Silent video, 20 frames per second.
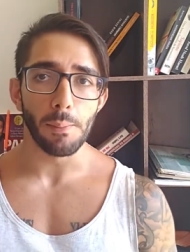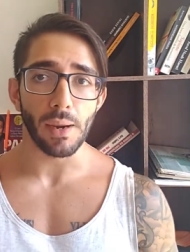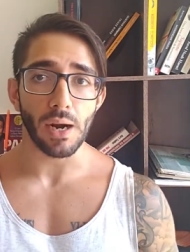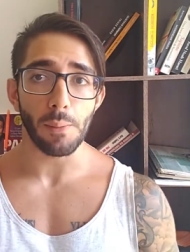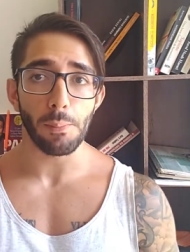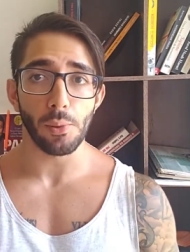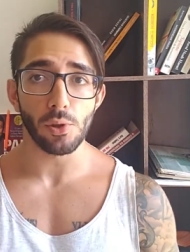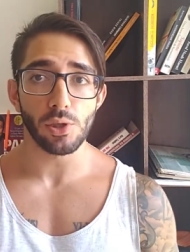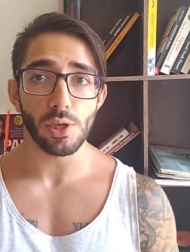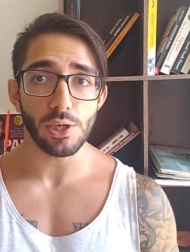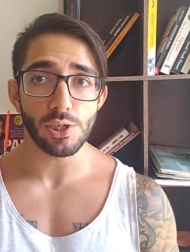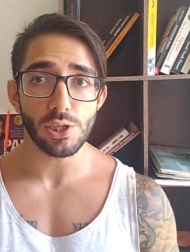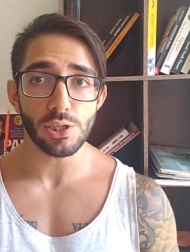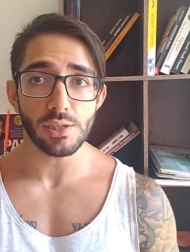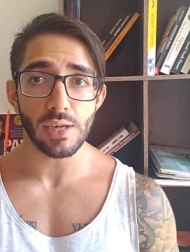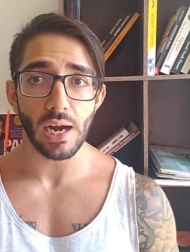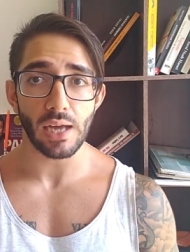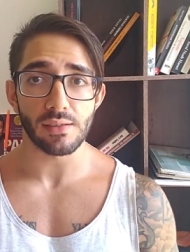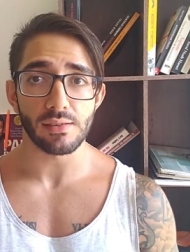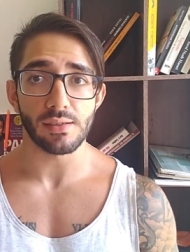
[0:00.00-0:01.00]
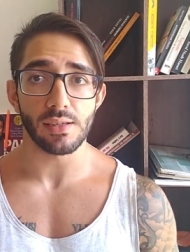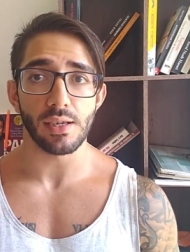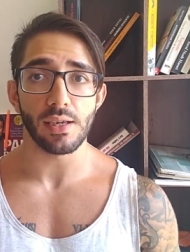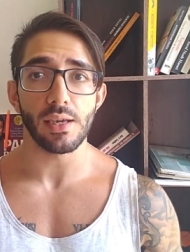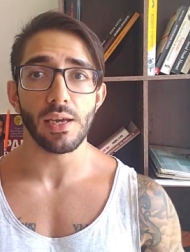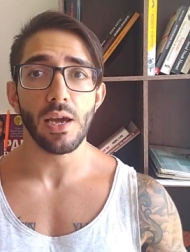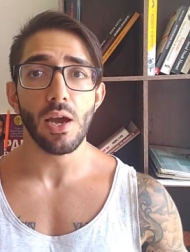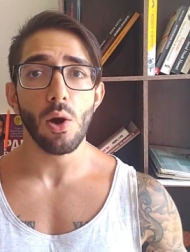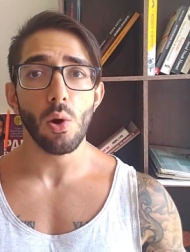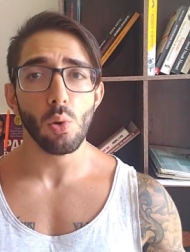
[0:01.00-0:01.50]
para poder te
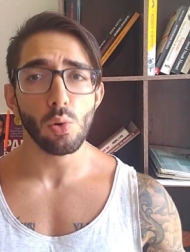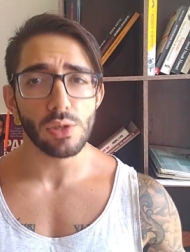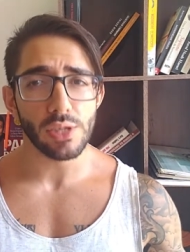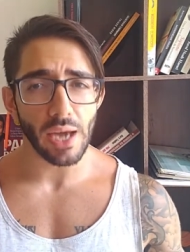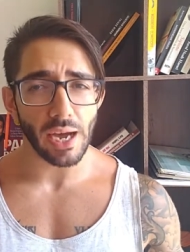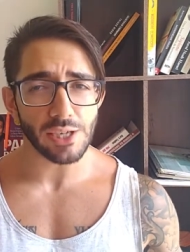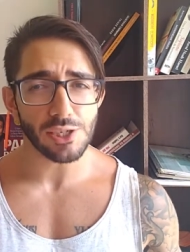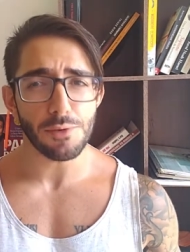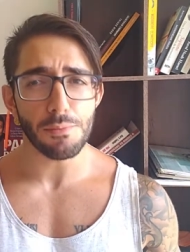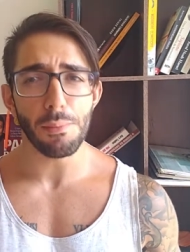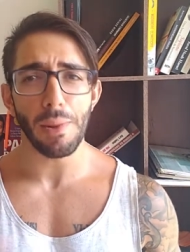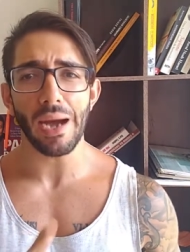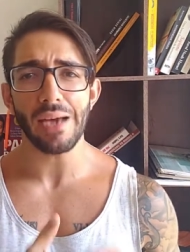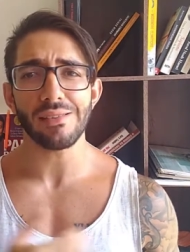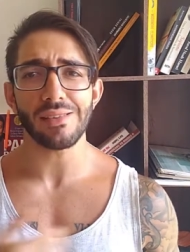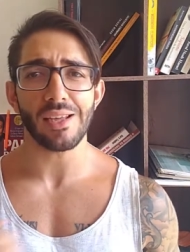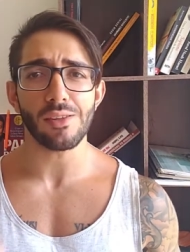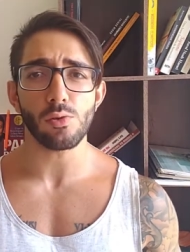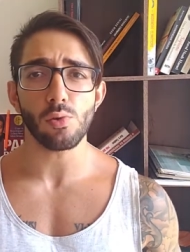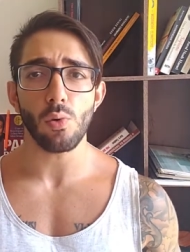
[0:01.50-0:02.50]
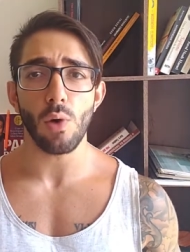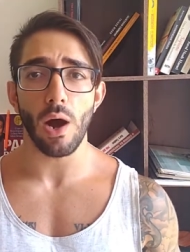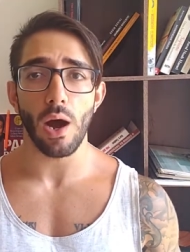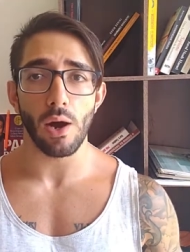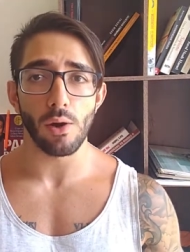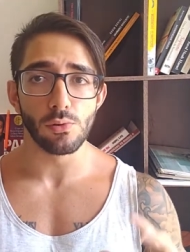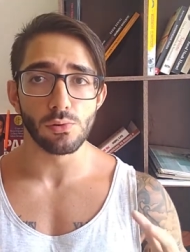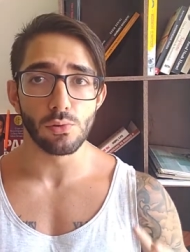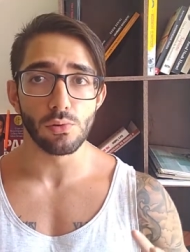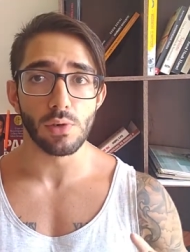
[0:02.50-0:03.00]
trazer o que há de mais
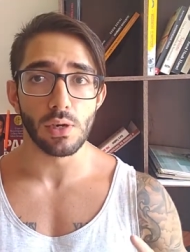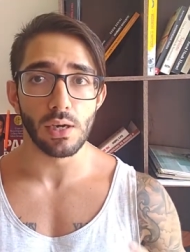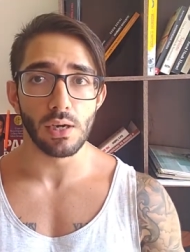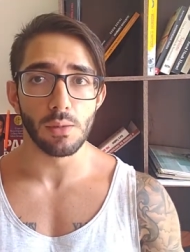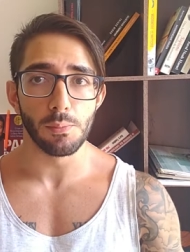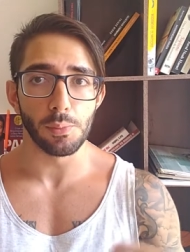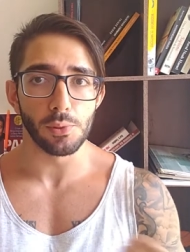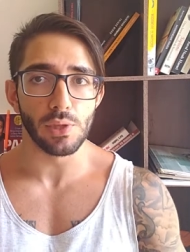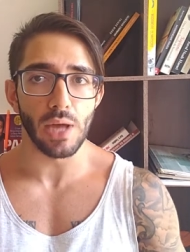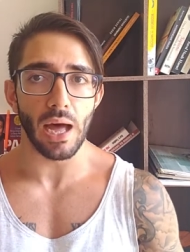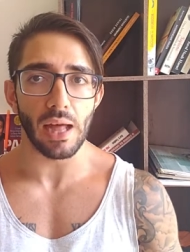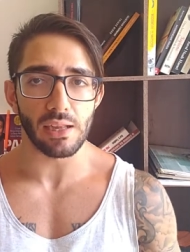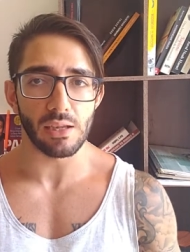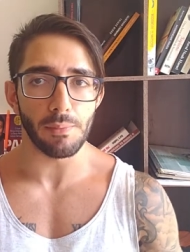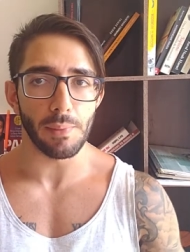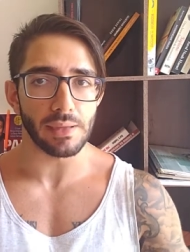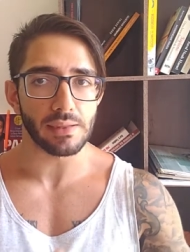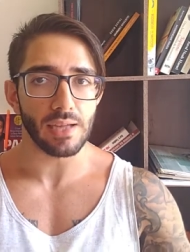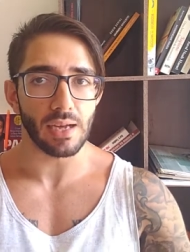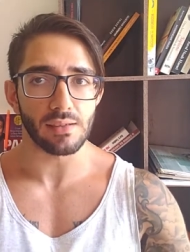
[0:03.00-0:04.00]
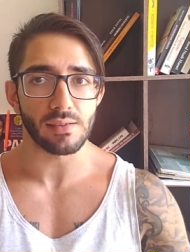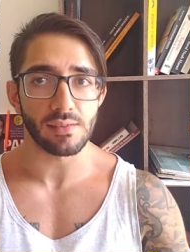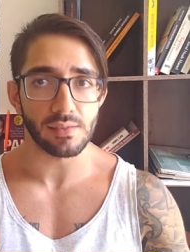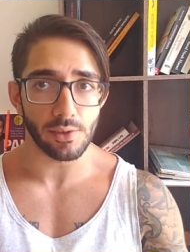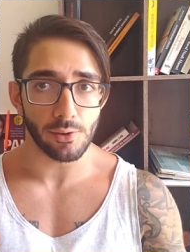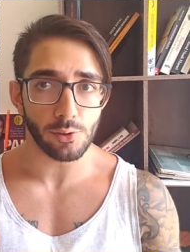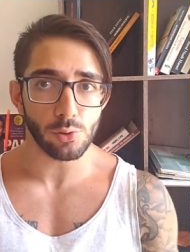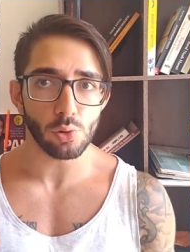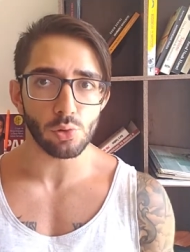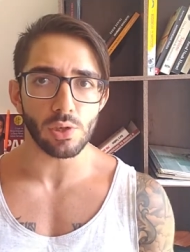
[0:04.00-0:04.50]
atual no campo da
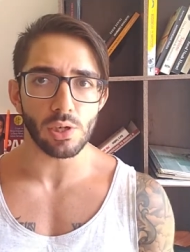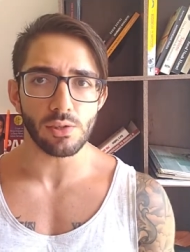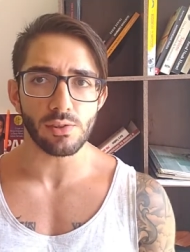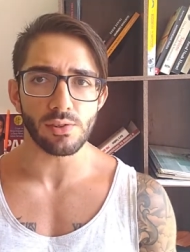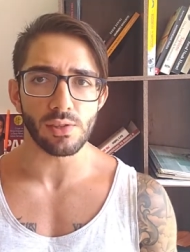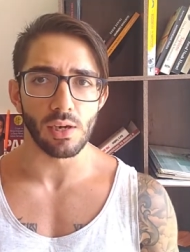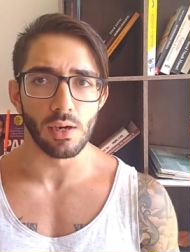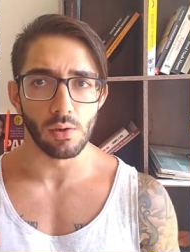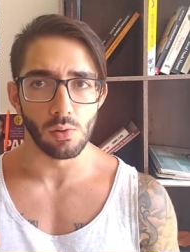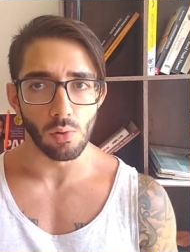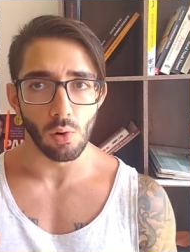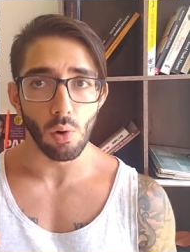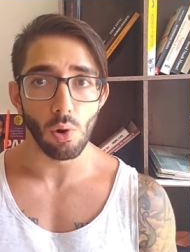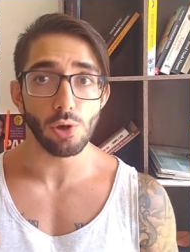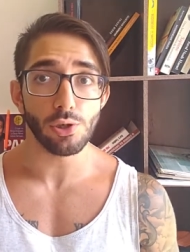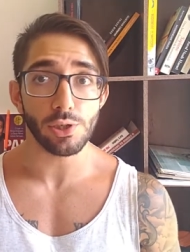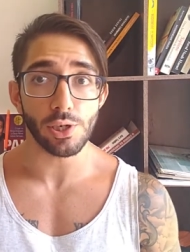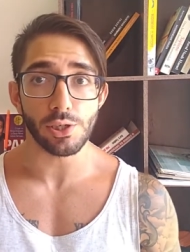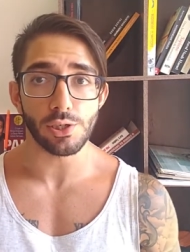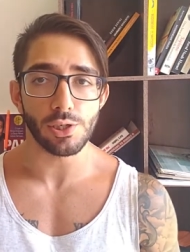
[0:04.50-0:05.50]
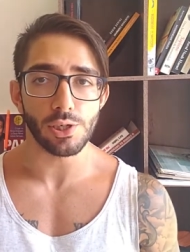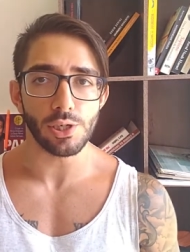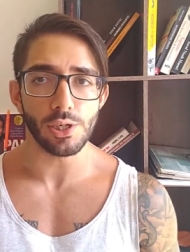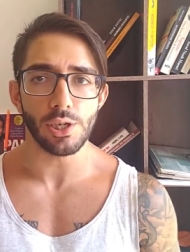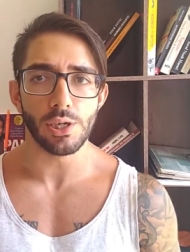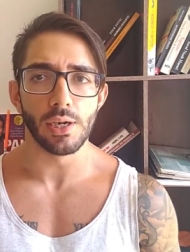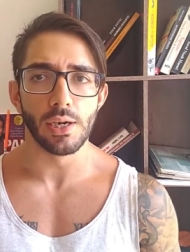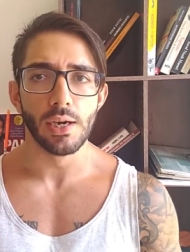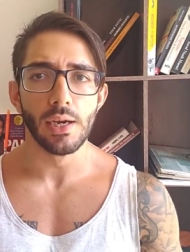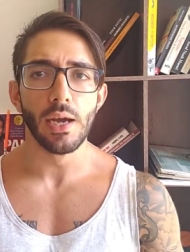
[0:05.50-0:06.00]
alimentação e nutrição hoje em
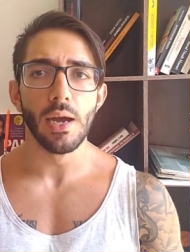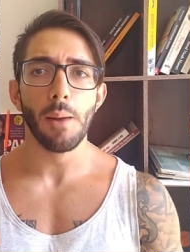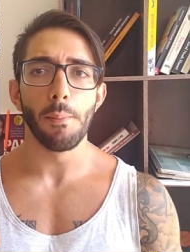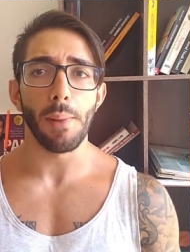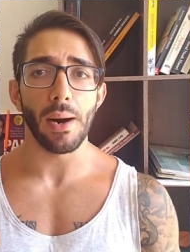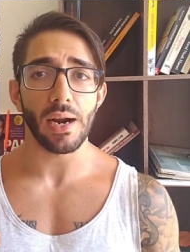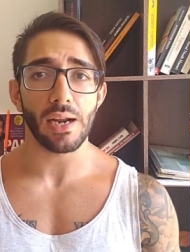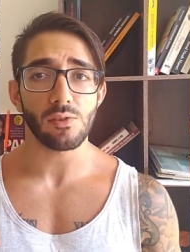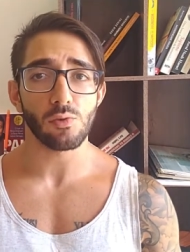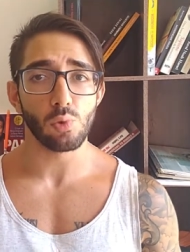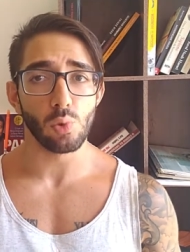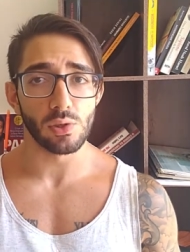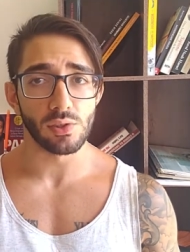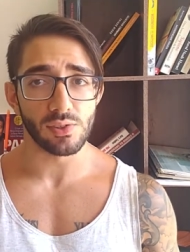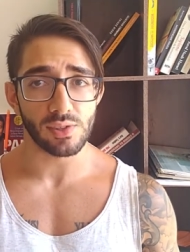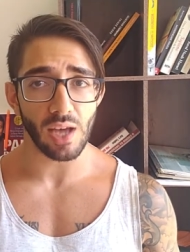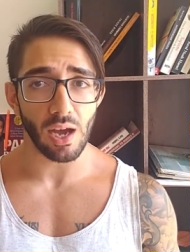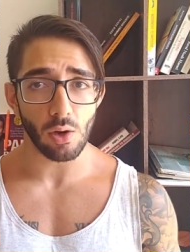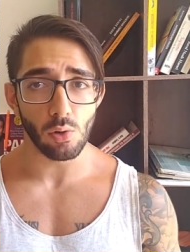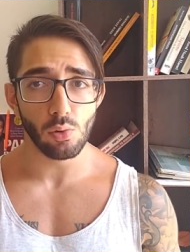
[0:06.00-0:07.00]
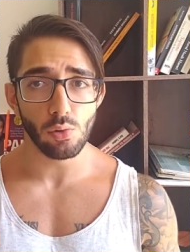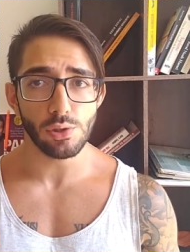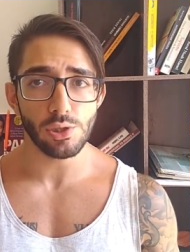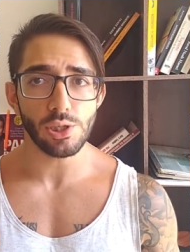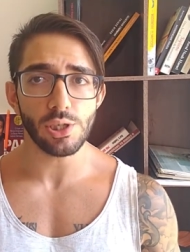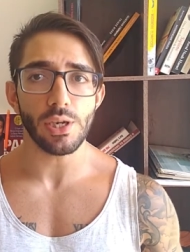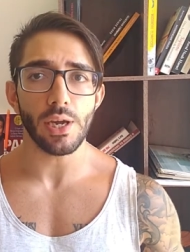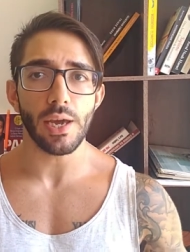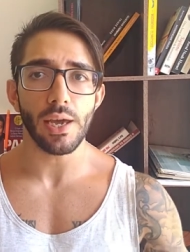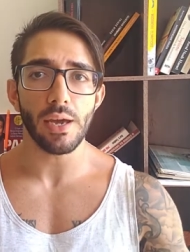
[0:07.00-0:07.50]
dia para a sua saúde,